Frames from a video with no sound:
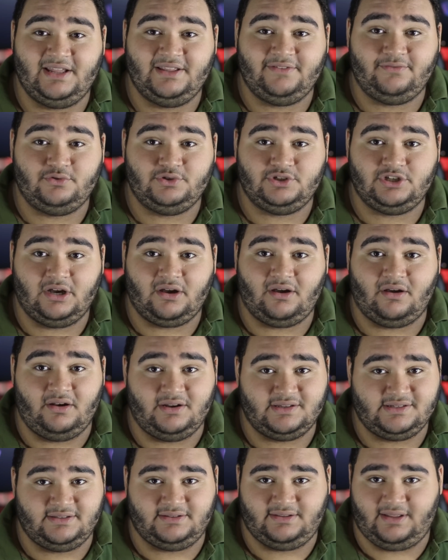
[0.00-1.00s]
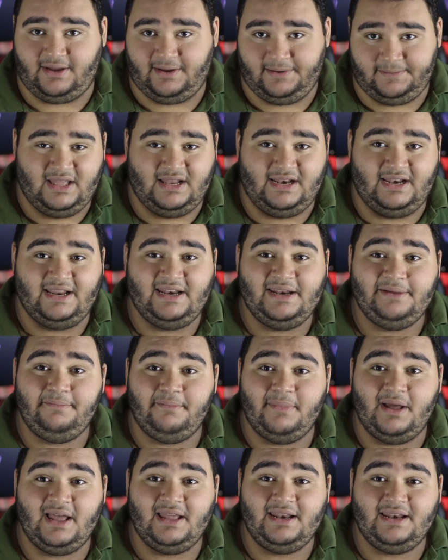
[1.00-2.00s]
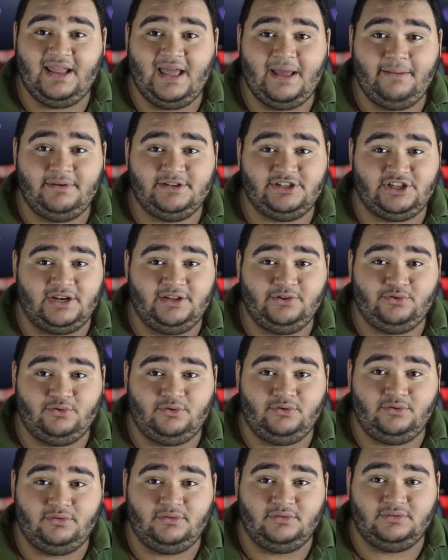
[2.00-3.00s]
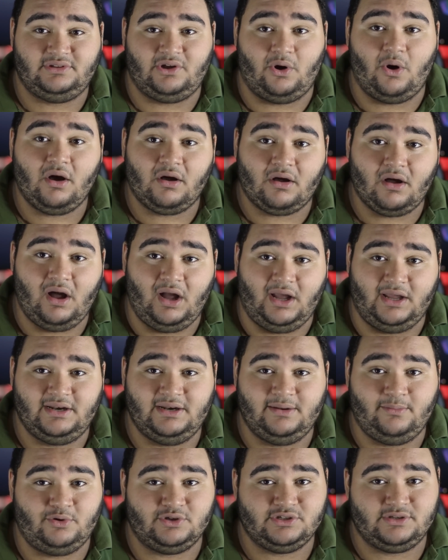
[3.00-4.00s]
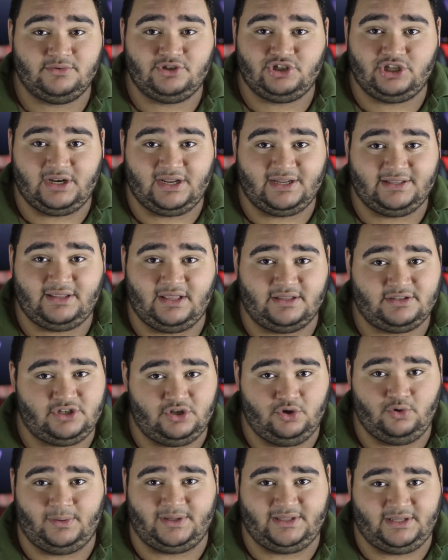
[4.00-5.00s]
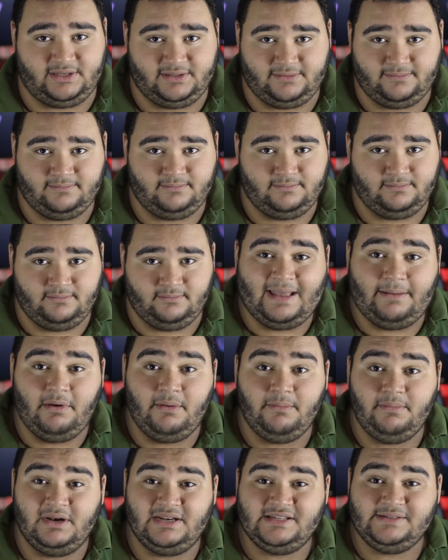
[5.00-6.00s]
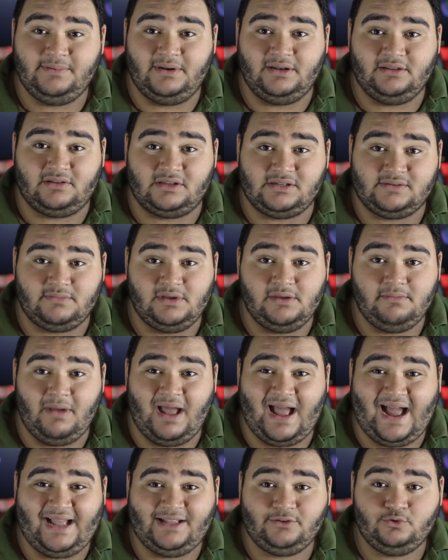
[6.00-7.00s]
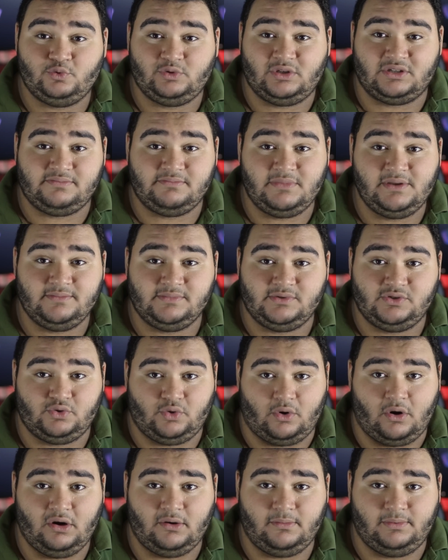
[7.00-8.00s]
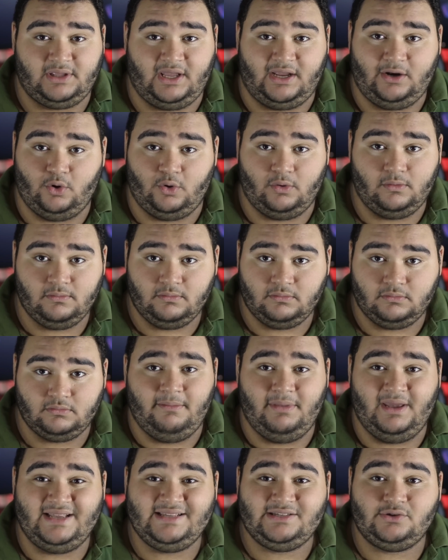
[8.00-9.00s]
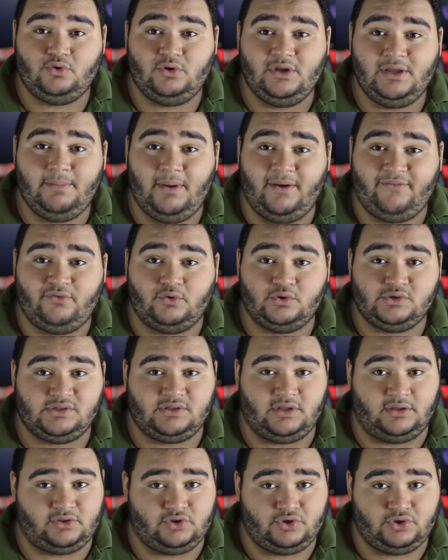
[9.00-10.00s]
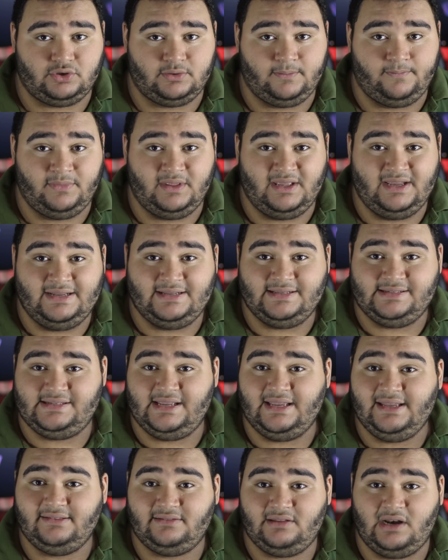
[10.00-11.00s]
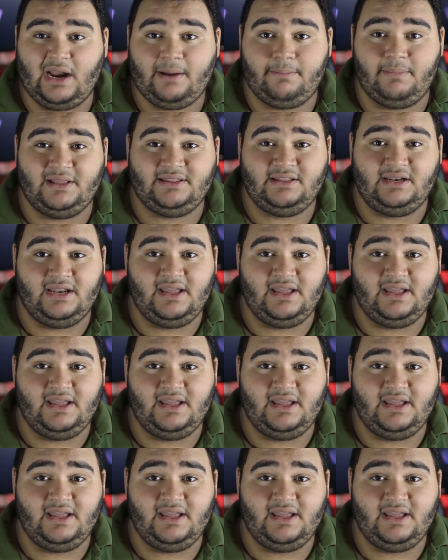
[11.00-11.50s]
الهيدفون جاك خلاص انتهى لان بما ان ابل شالته توقع ان معظم الشركات هتشيله بعد كده كمان بالنسبه للتصميم اعادوا تصميم الزرار بتاع الهوم بحيث انه يبقى فورس تاتش زي التراك باد